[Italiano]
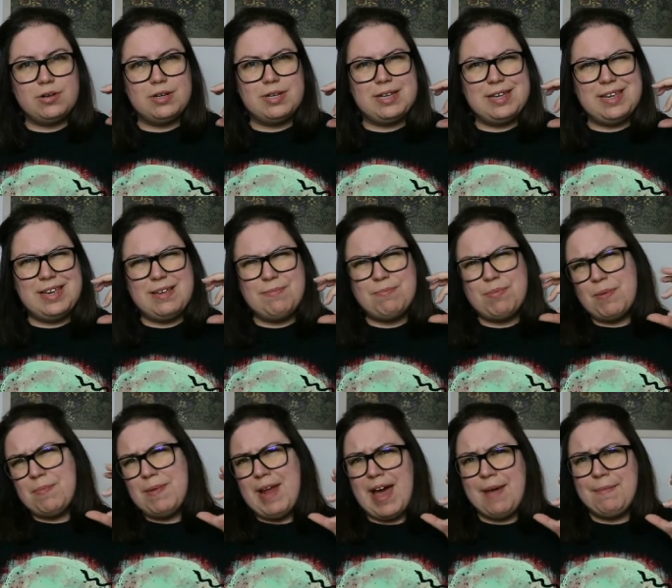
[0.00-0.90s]
i
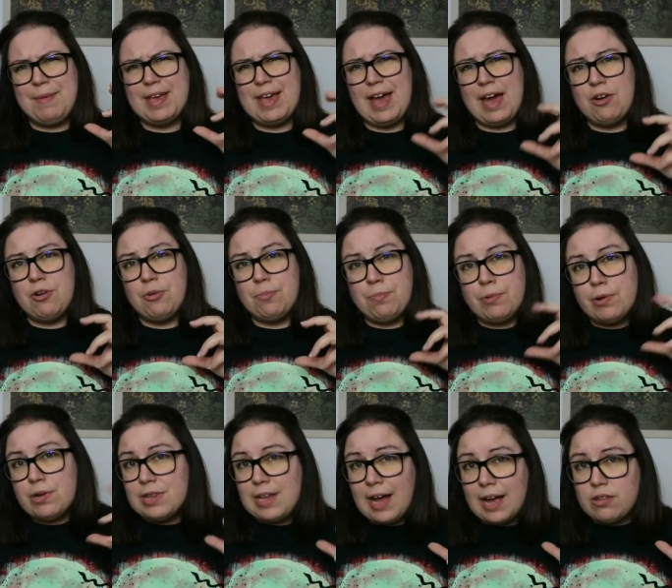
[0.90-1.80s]
problemi che hanno
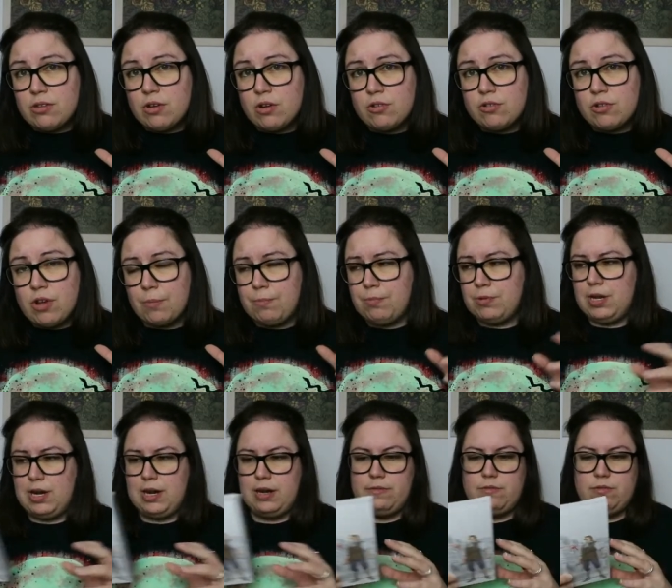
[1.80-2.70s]
portato allo scoppio
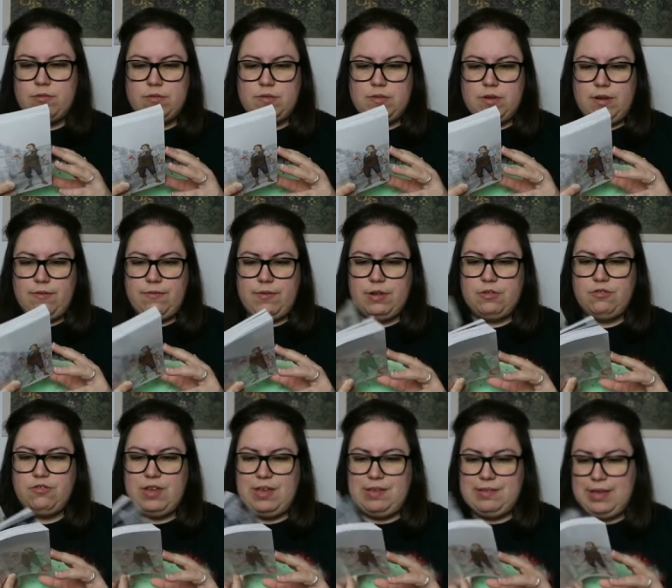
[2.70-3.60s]
della rivoluzione
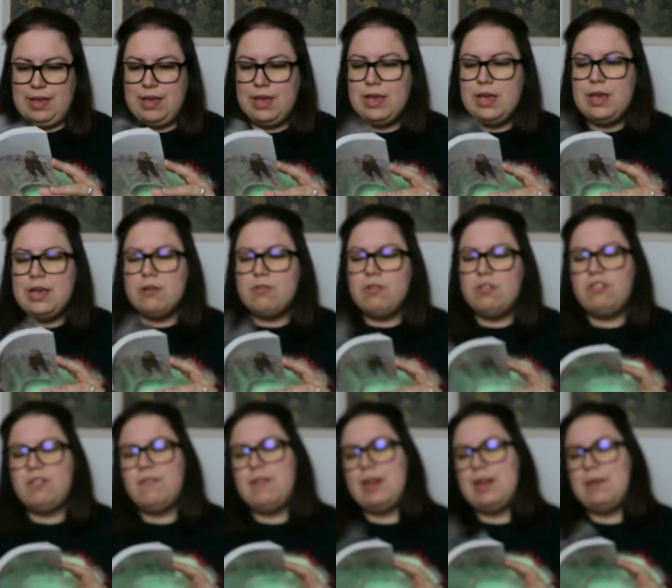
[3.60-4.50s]
francese qui
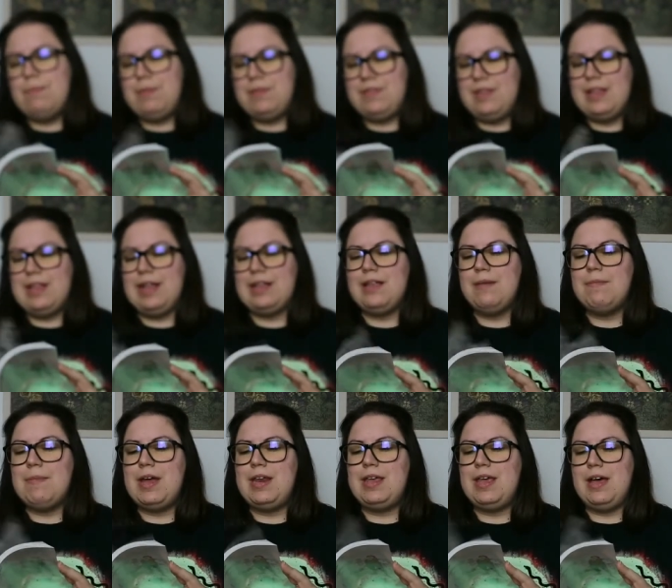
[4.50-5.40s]
ci viene presentata
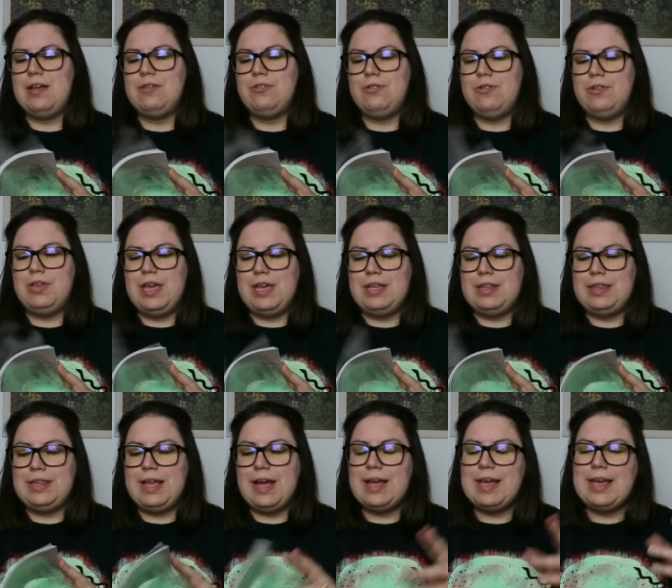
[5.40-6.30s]
Maria
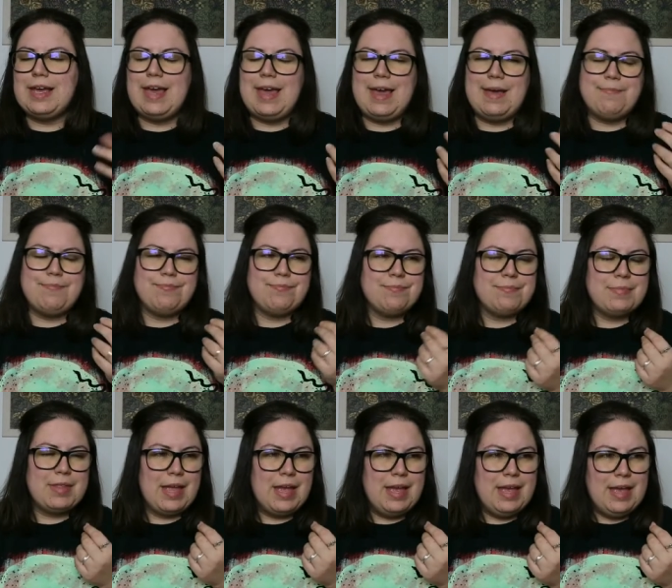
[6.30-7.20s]
Antonietta che
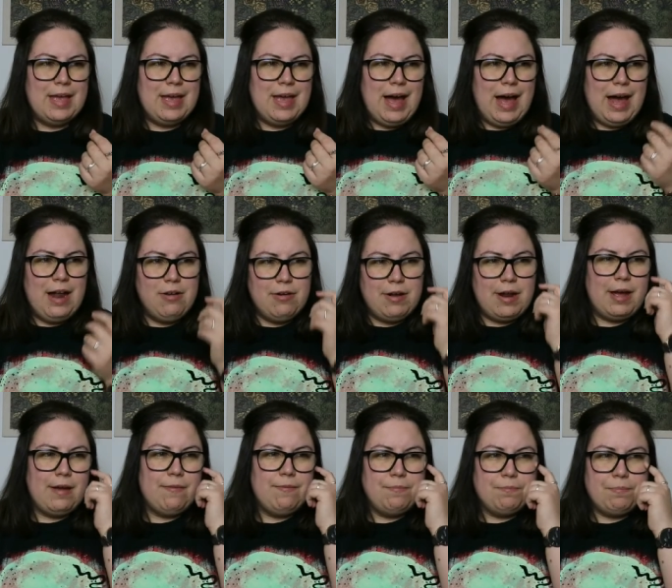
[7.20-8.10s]

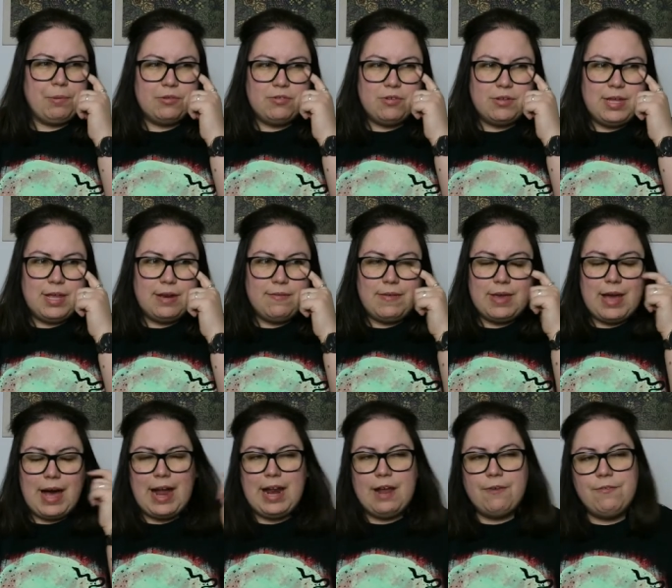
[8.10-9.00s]
allora, posso dirvi,
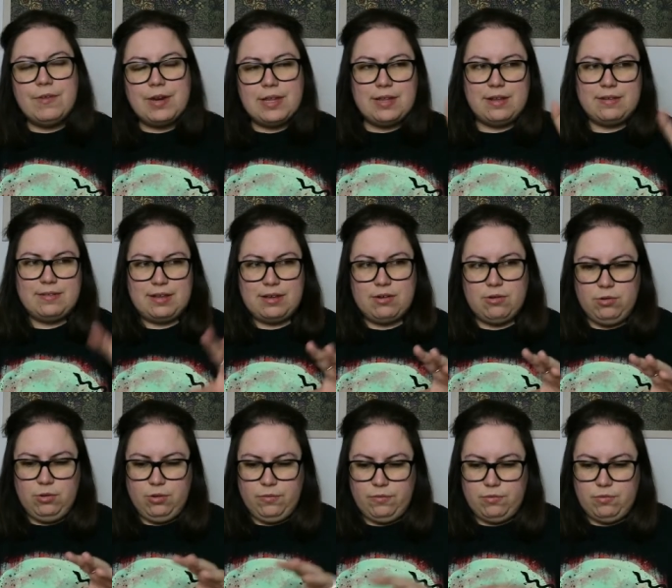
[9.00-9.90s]
alla fine del
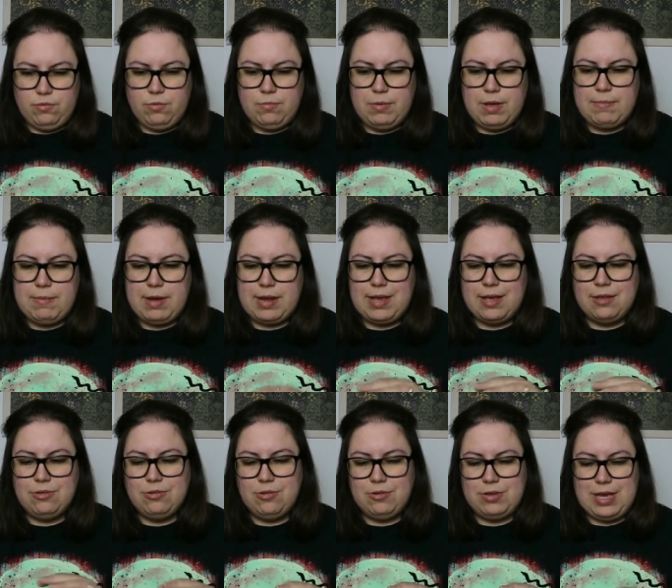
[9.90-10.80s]
secondo volume Maria
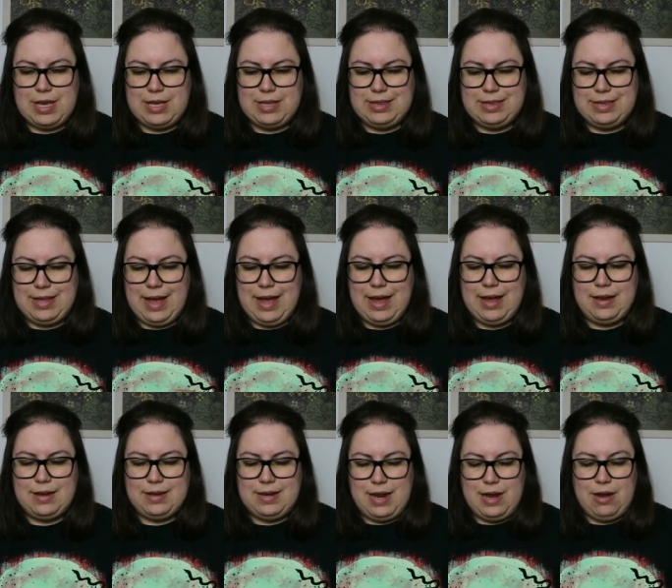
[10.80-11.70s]

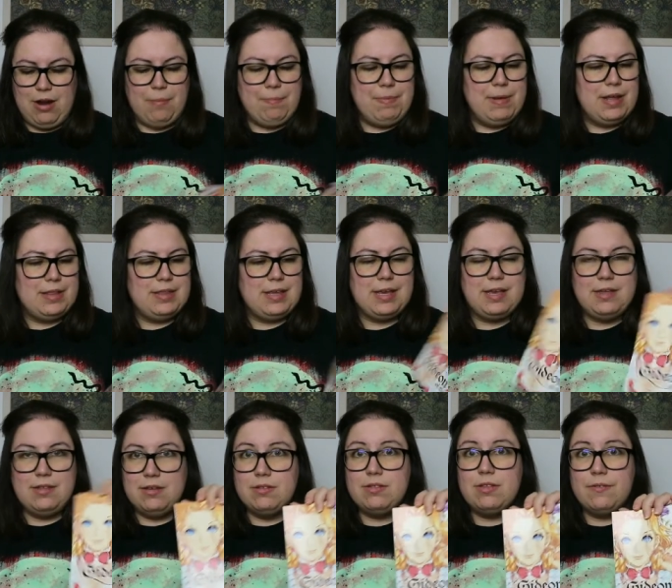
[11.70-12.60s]
Antonietta, nell'opera di
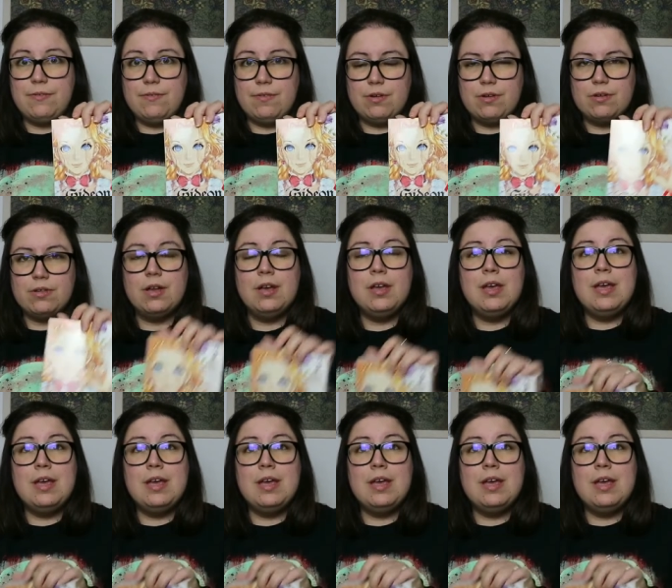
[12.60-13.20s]
Gideon III,